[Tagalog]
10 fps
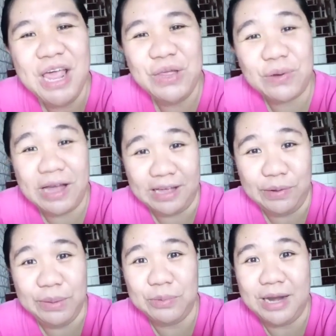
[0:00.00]
yung
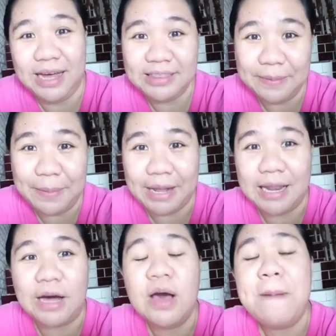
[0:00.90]
gagawin mo lahat eh para
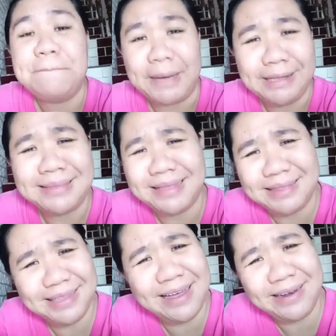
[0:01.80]
lang
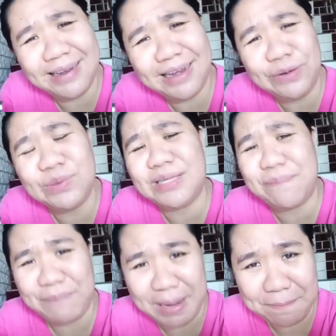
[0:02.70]
maintindihan nila yung
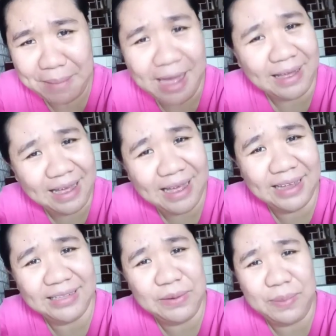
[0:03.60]
simpleng
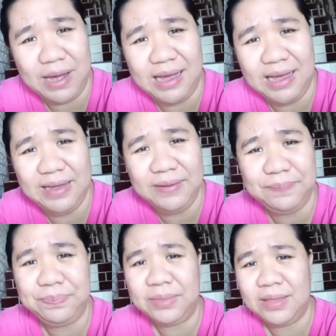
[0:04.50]
bagay, 'di ba?
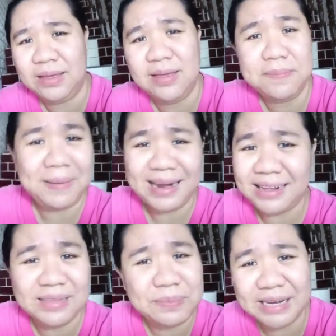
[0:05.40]
Para
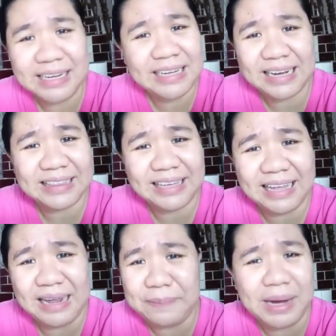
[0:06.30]
hindi maging critical
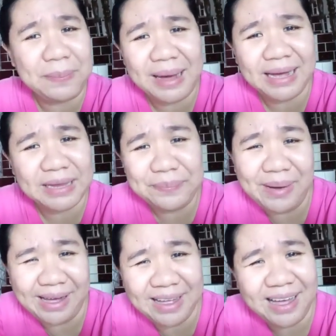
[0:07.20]
ang mga
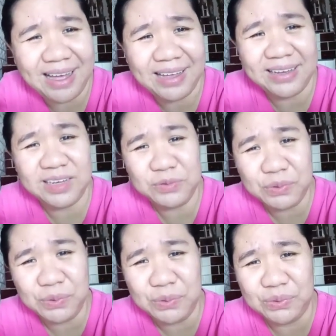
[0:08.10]
bagay-bagay.
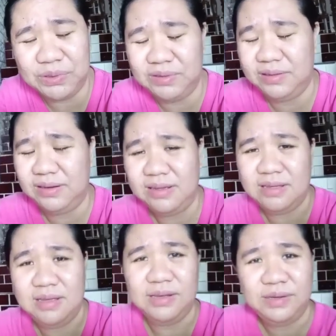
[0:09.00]
Ganun.
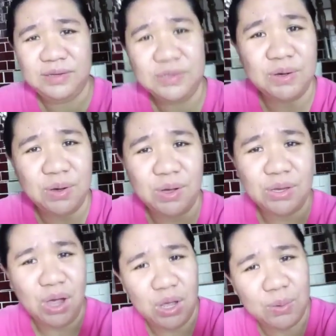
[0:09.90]
So, yun.